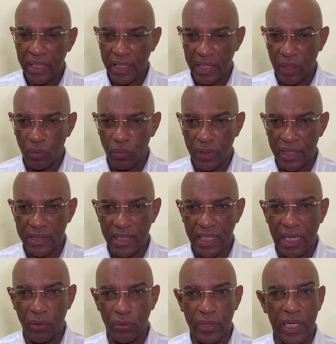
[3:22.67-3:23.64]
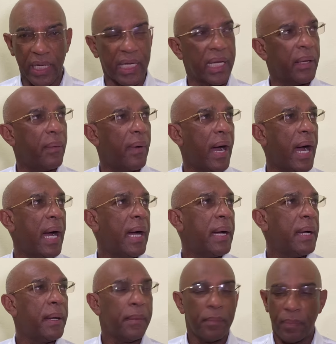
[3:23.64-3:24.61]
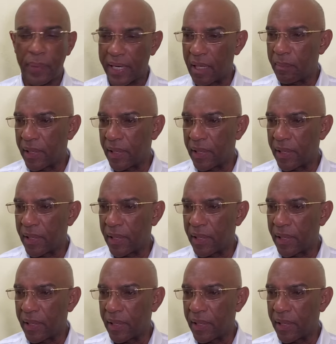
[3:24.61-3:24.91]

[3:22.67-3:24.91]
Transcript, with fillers: es una senaduría que va para el